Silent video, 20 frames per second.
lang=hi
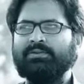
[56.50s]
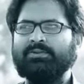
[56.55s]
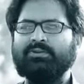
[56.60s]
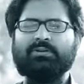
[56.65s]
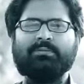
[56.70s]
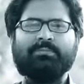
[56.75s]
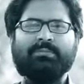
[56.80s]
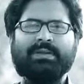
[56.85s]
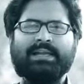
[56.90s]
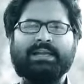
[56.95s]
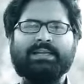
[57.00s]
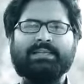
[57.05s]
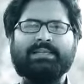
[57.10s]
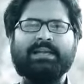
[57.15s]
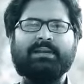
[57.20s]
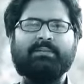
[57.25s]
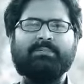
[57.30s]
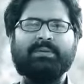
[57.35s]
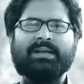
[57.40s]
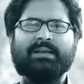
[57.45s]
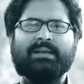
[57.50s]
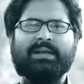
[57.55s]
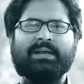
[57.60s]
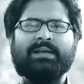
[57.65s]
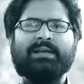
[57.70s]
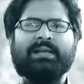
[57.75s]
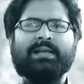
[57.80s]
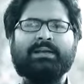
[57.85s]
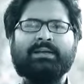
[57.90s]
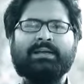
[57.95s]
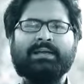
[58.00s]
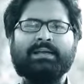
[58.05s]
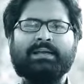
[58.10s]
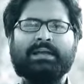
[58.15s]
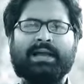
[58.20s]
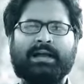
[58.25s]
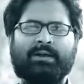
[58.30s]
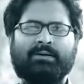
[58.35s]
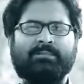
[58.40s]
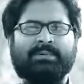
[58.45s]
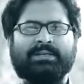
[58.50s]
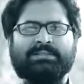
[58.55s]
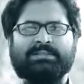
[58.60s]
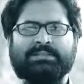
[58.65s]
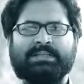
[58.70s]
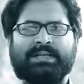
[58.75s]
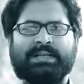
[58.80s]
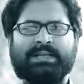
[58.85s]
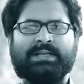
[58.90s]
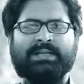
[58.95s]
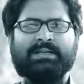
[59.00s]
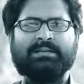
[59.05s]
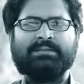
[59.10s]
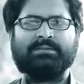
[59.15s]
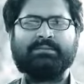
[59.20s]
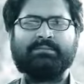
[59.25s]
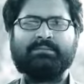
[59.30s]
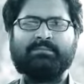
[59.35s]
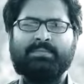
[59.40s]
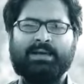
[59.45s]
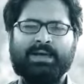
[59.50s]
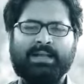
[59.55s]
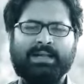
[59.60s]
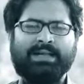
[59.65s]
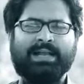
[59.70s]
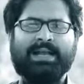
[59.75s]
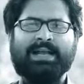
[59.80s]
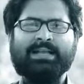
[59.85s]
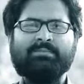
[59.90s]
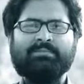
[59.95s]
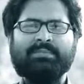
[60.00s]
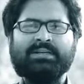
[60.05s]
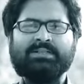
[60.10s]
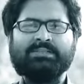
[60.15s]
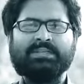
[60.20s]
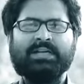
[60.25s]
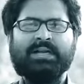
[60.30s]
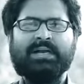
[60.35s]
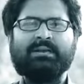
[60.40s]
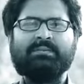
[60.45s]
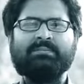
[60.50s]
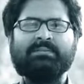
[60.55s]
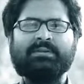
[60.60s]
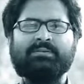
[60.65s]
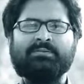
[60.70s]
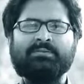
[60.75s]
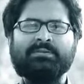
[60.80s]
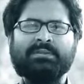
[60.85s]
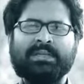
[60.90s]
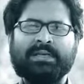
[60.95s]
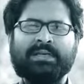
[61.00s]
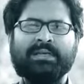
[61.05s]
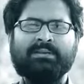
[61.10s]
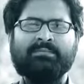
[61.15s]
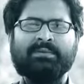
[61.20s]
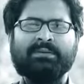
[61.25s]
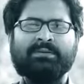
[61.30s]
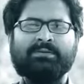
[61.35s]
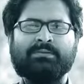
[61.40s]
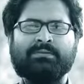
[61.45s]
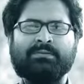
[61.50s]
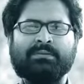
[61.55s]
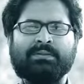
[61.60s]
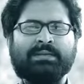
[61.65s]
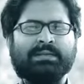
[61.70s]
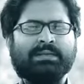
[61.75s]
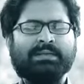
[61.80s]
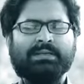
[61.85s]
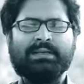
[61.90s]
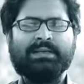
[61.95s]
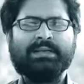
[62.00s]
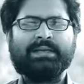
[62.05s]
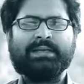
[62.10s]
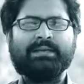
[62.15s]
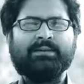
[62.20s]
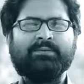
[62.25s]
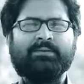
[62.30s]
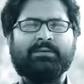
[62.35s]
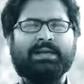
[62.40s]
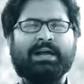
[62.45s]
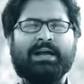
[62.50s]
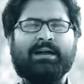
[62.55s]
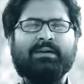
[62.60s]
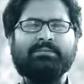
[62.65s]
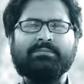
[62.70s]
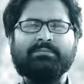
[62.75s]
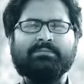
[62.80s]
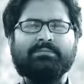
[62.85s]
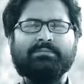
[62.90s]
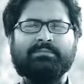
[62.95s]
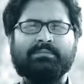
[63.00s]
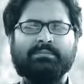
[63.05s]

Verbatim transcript: तो मेरे दिल में कहीं ना कहीं गांव बसता है भले आज मैं शहर में हूँ दिल्ली में हूँ लेकिन वो गांव